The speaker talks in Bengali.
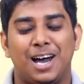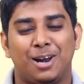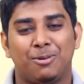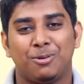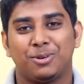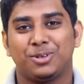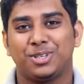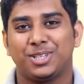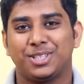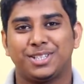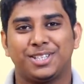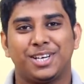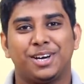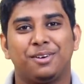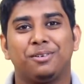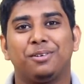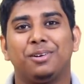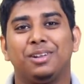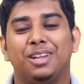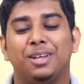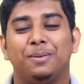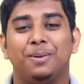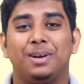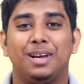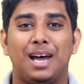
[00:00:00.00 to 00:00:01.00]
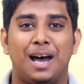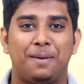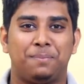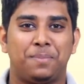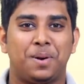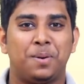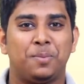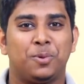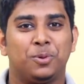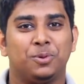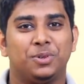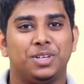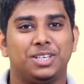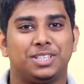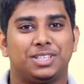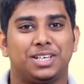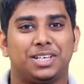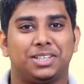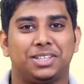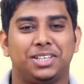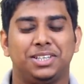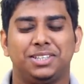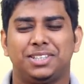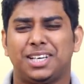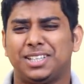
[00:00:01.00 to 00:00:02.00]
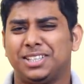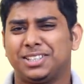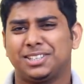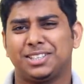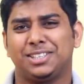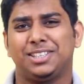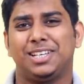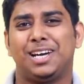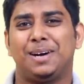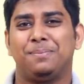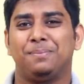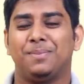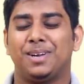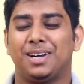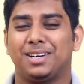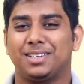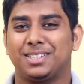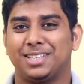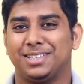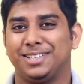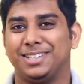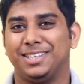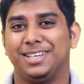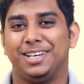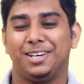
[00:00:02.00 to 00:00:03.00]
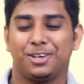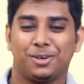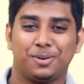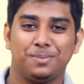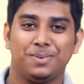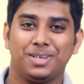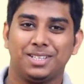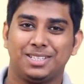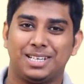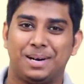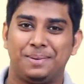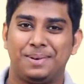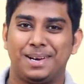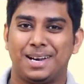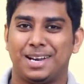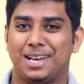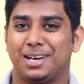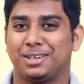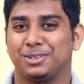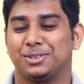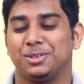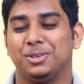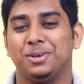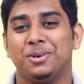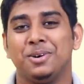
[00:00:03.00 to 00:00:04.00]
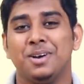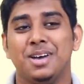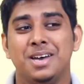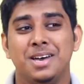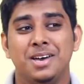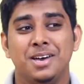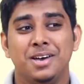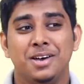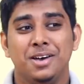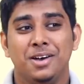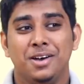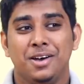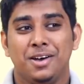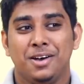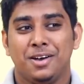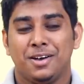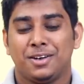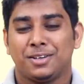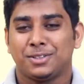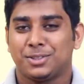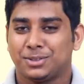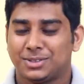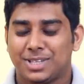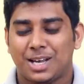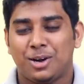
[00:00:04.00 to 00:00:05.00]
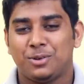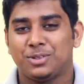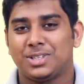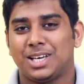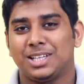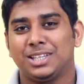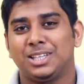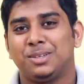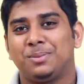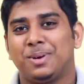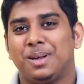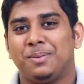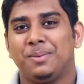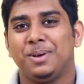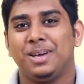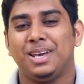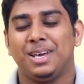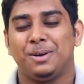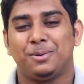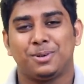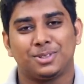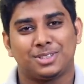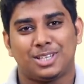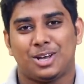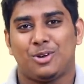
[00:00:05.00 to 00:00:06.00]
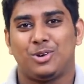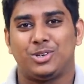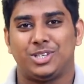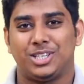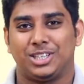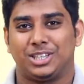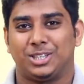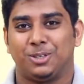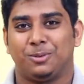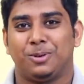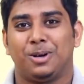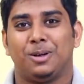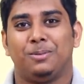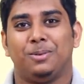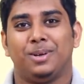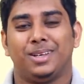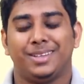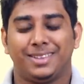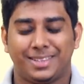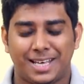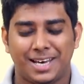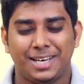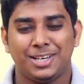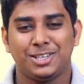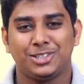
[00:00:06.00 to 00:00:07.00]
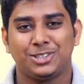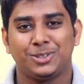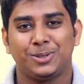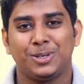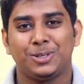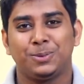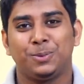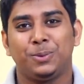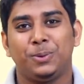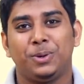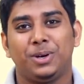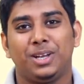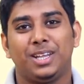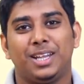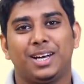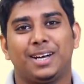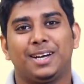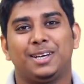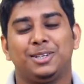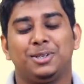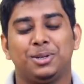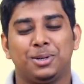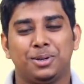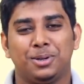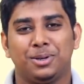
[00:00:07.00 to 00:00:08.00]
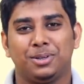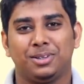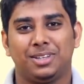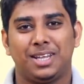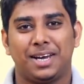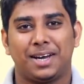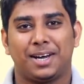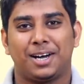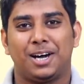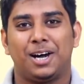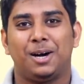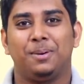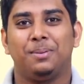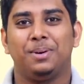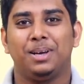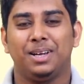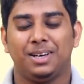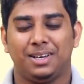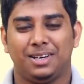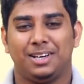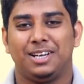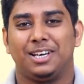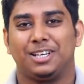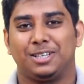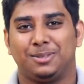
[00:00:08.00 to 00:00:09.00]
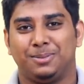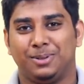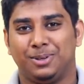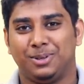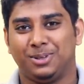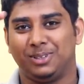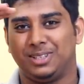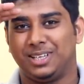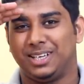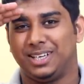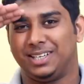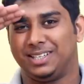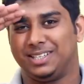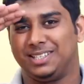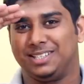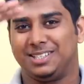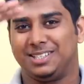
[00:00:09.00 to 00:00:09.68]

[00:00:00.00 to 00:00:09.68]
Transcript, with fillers: আর অবশ্যই শেয়ার করে দেবেন আপনার বন্ধুদের সাথে যাদের সাথে আপনার সাথে এরকম নিয়ে ঝামেলা লাগতো সো তারাও জানতে পারবে এবং তারাও শিখতে পারবে থ্যাংক ইউ সো মাচ ভিডিওটা দেখার জন্য দেখা হবে নেক্সট ভিডিওতে